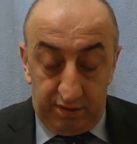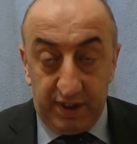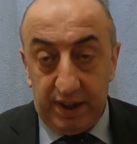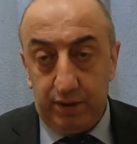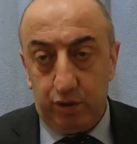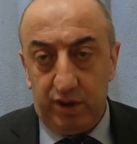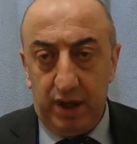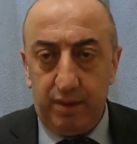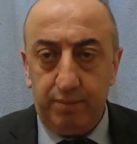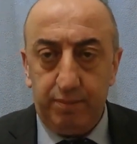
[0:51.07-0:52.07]
Fakat
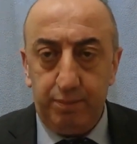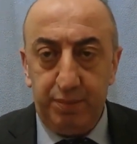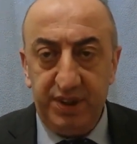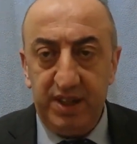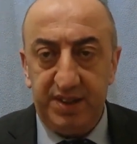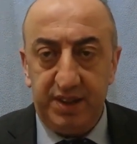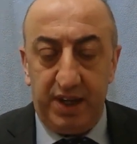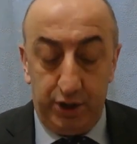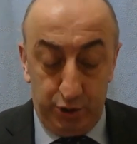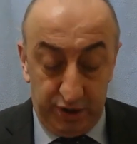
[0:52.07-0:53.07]
sonra Pınarhisar'ı
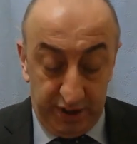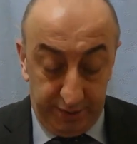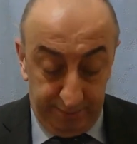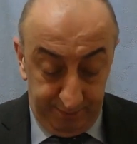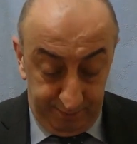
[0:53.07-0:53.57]
tercih ediyorlar.